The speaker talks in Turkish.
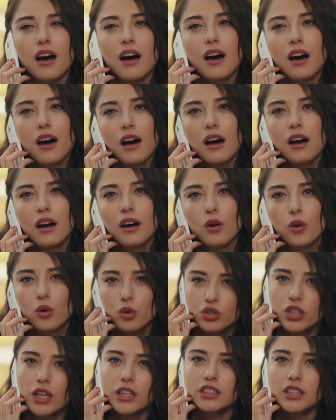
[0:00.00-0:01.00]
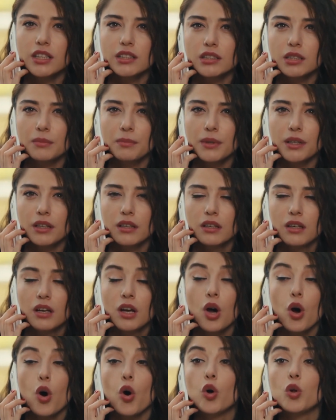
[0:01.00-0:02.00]
bu? Aa, olacak şey tabii.
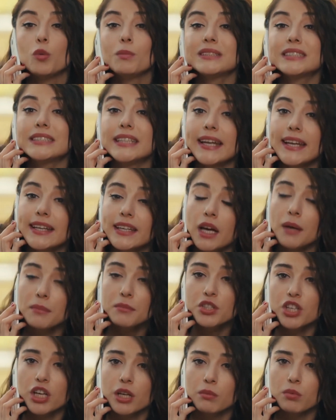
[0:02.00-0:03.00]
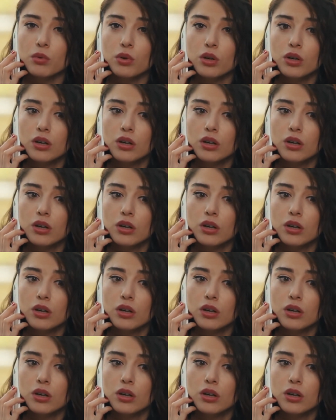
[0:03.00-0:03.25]
Olması gereken bir şey